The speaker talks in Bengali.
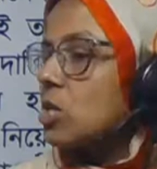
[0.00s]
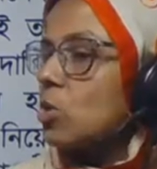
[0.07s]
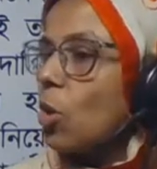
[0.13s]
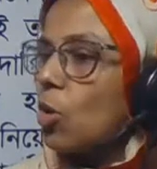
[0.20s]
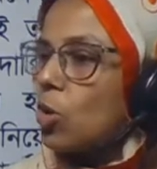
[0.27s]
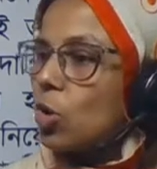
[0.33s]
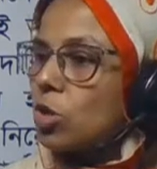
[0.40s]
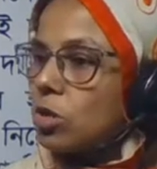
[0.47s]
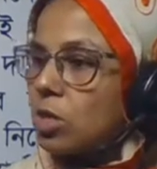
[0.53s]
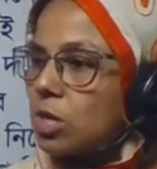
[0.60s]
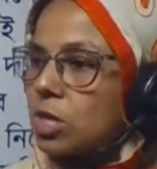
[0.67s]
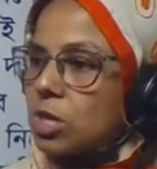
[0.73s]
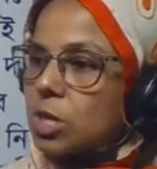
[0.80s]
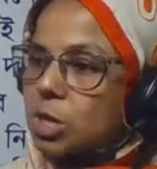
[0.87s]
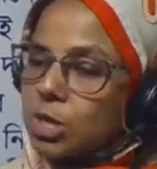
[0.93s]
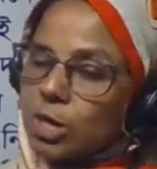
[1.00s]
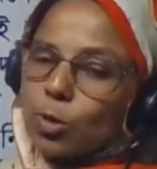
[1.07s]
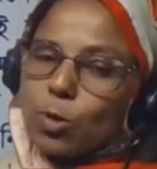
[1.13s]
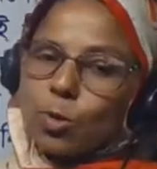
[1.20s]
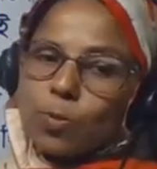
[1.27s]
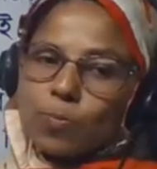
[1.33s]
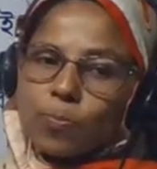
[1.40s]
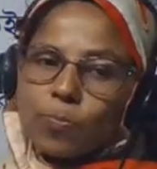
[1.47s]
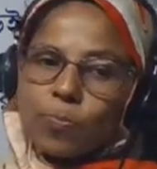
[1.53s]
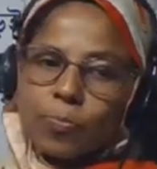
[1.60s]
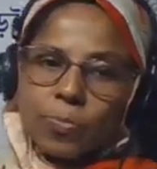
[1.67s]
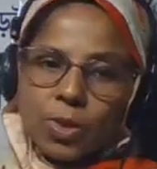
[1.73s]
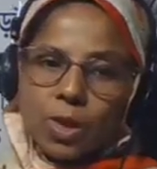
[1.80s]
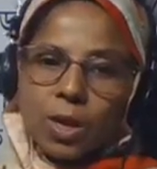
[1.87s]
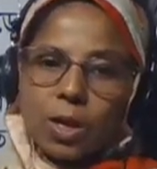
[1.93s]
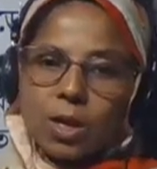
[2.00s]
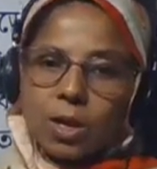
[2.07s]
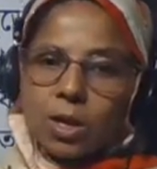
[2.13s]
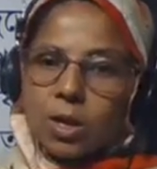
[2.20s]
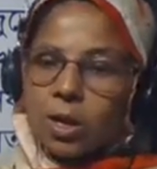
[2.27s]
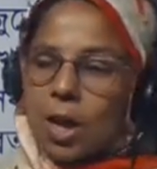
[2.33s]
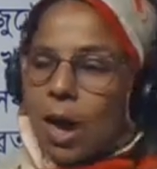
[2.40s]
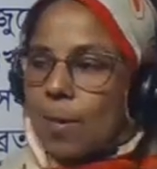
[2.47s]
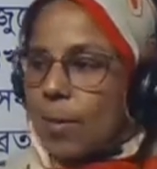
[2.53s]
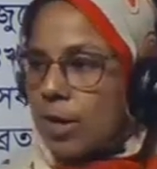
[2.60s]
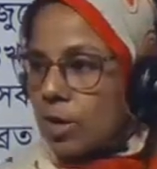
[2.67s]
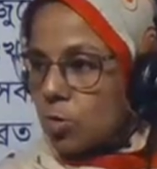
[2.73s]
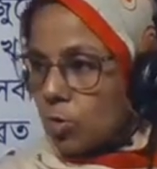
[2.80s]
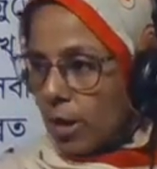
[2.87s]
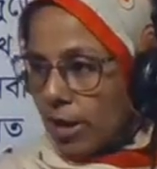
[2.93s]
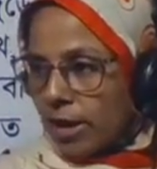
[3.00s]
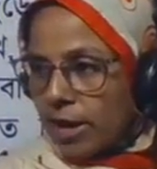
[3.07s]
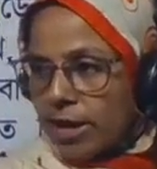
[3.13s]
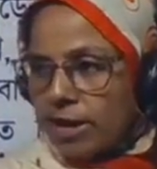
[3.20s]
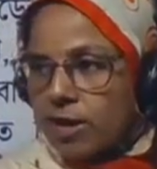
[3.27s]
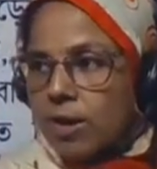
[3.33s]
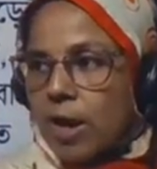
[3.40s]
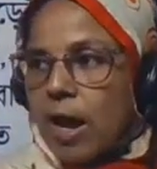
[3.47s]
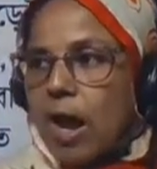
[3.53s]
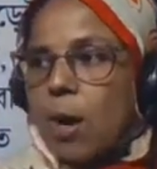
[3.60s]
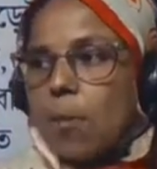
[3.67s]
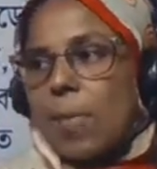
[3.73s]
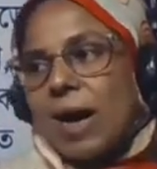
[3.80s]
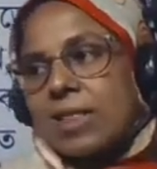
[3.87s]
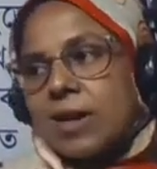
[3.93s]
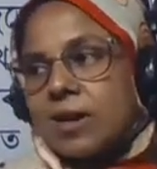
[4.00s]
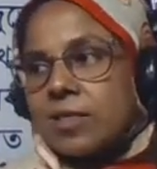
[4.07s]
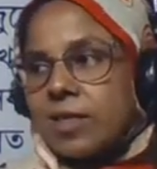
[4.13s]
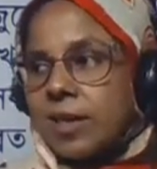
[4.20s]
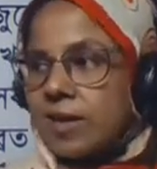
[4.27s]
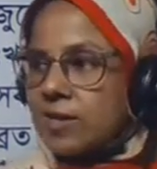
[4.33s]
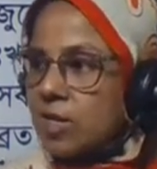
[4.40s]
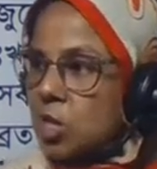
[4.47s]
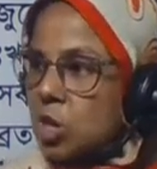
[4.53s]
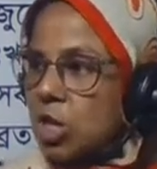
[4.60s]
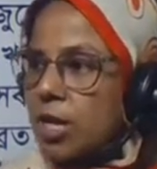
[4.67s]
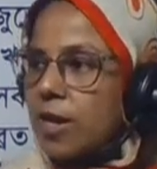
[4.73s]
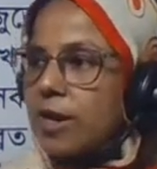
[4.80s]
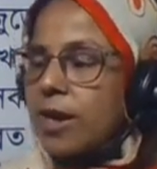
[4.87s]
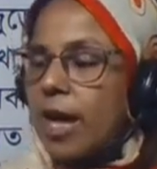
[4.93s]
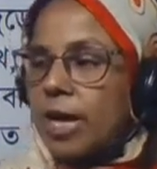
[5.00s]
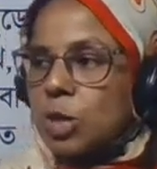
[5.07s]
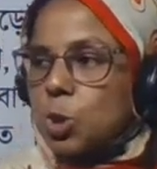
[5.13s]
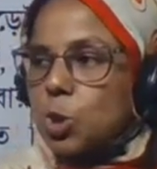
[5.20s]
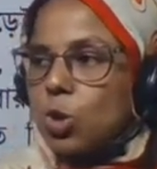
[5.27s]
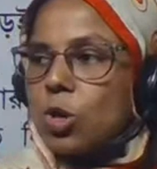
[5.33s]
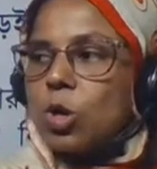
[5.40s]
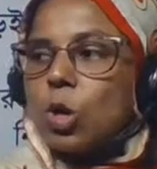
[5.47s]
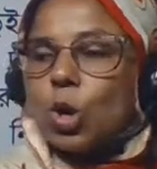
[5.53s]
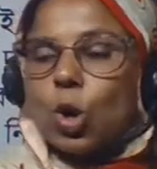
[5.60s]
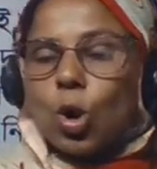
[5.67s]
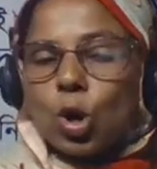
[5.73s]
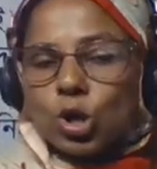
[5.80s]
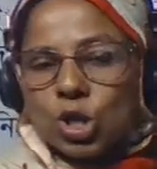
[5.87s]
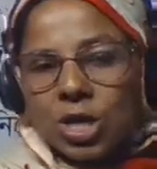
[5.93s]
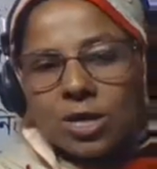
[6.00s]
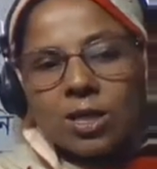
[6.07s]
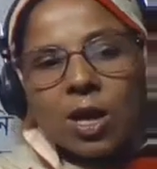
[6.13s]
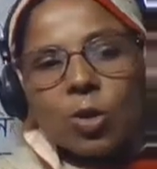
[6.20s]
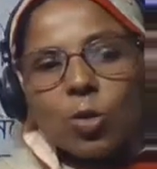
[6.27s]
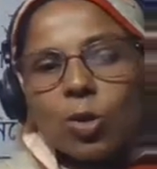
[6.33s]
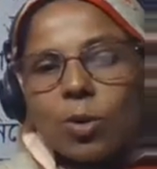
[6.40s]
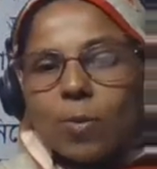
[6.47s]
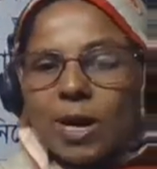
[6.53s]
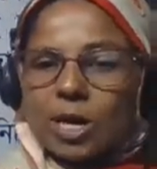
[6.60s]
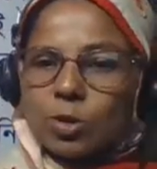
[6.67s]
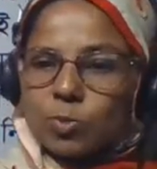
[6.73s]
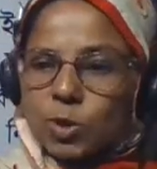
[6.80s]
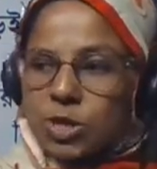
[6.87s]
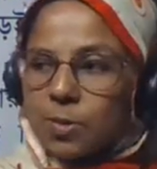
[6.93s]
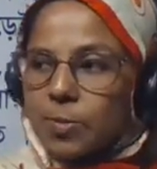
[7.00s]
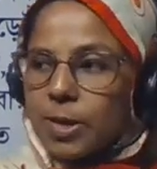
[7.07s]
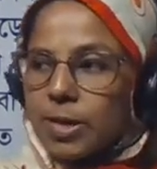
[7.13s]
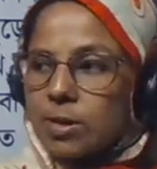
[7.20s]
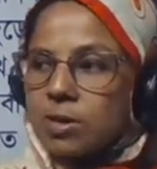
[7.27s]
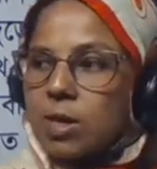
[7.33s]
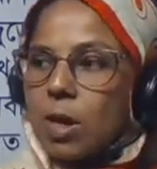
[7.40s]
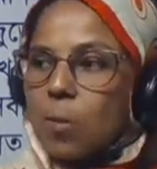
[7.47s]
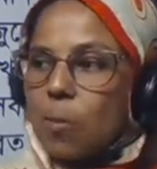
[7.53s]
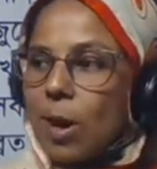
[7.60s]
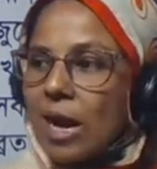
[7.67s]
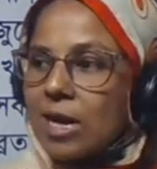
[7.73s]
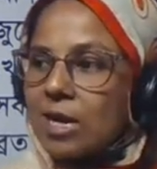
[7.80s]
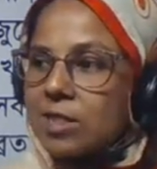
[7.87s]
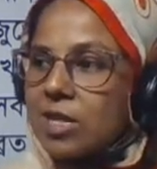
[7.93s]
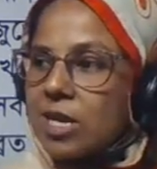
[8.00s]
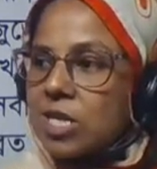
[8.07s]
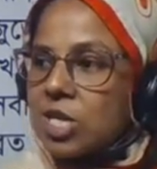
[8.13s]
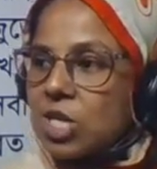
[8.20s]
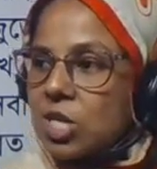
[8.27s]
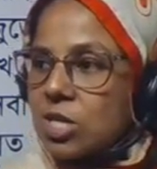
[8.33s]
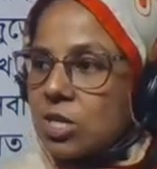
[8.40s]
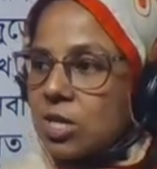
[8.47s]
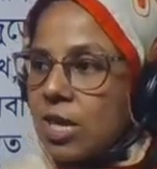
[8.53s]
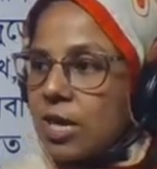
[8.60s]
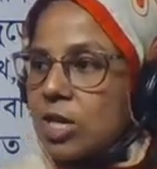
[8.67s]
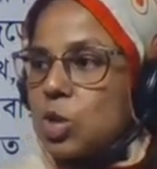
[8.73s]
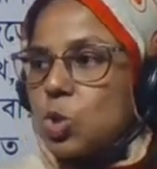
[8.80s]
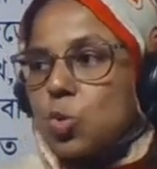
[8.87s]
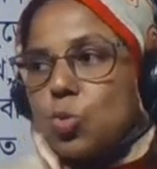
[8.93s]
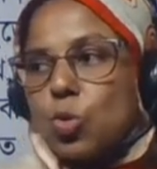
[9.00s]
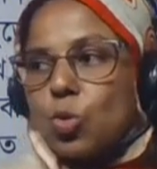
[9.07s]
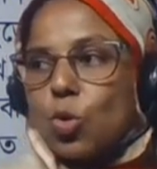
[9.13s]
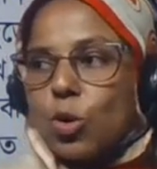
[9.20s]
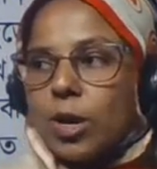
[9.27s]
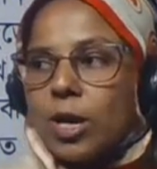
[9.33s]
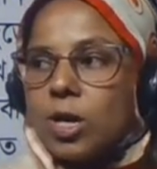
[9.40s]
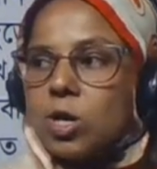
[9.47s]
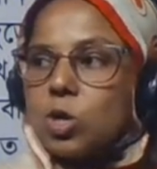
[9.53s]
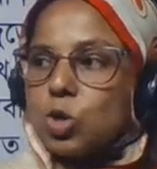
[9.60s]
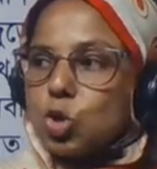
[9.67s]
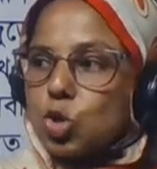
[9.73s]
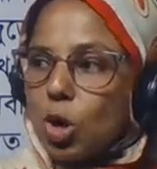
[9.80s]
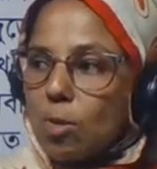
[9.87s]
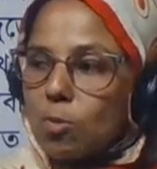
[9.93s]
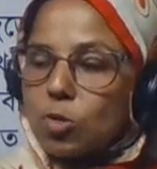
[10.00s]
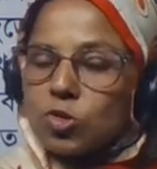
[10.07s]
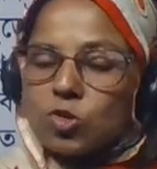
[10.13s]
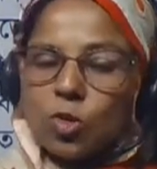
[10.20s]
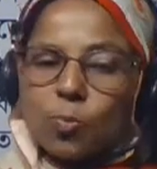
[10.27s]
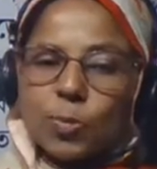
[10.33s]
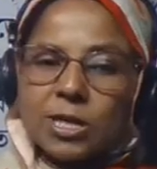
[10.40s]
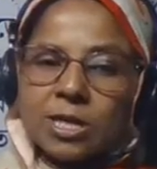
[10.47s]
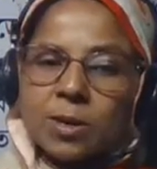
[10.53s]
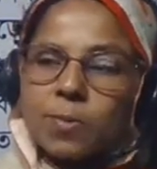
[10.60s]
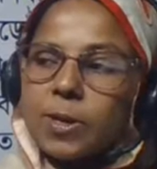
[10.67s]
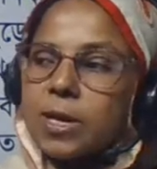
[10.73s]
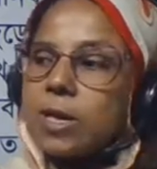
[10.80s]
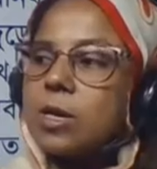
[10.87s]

দরদ ছিল আবার একটু দেখে নেই মাদার তেরেসা ছিলেন একজন অসাধারণ মানবসেবী বাংলাদেশ থেকে শুরু করে সমস্ত পৃথিবী